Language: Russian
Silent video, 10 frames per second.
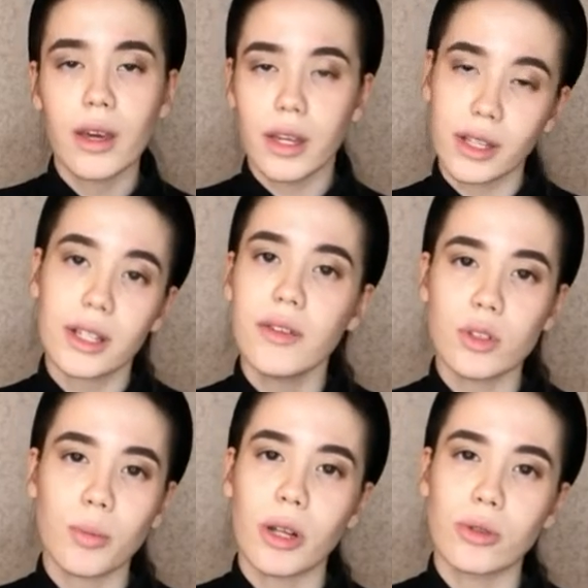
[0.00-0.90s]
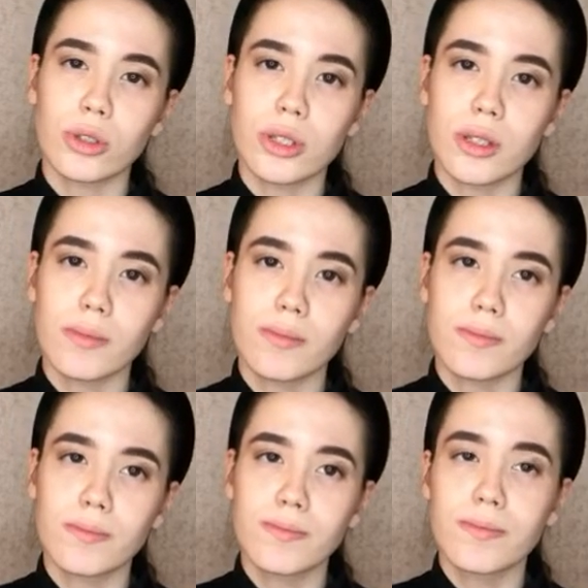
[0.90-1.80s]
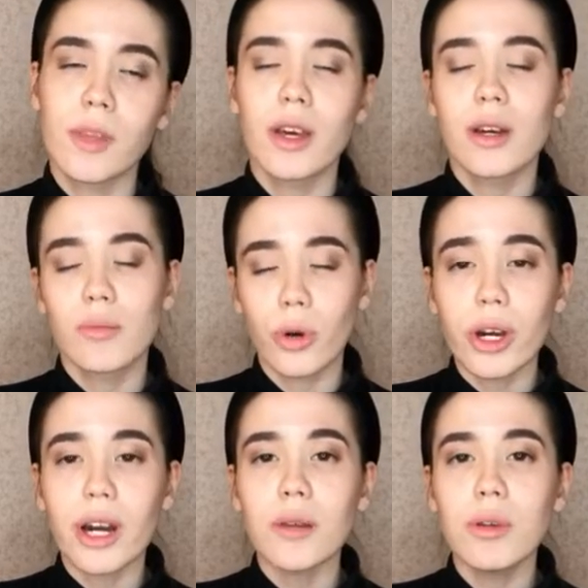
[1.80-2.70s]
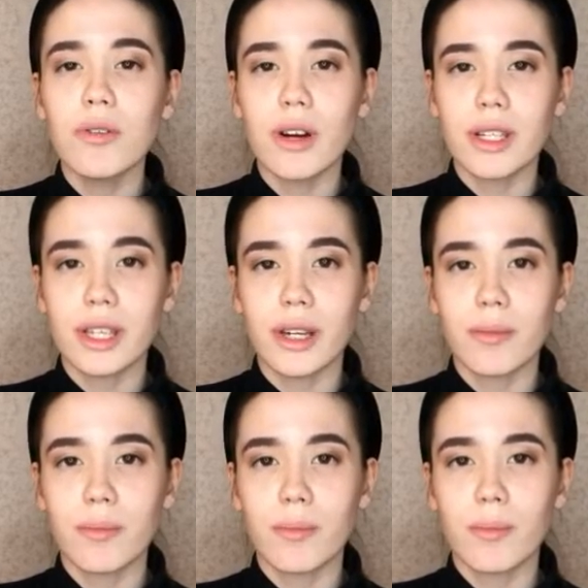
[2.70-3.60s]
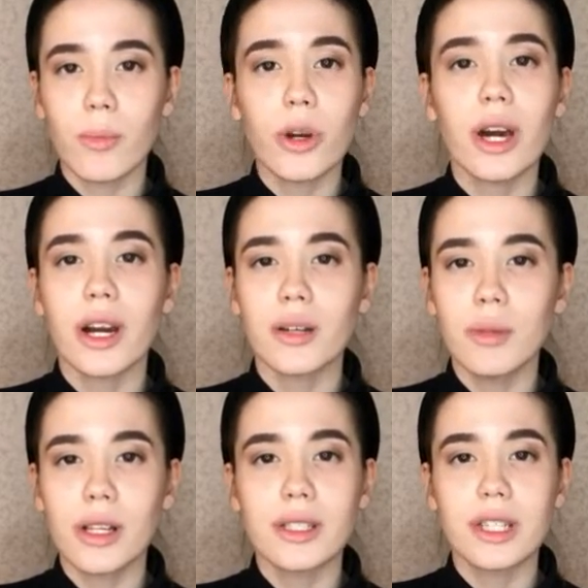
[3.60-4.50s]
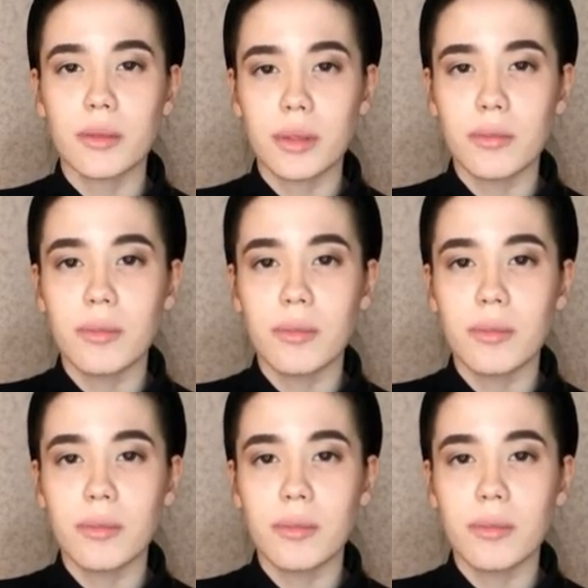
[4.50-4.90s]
И тогда все получится. Мой корабль в огне, мой корабль терпит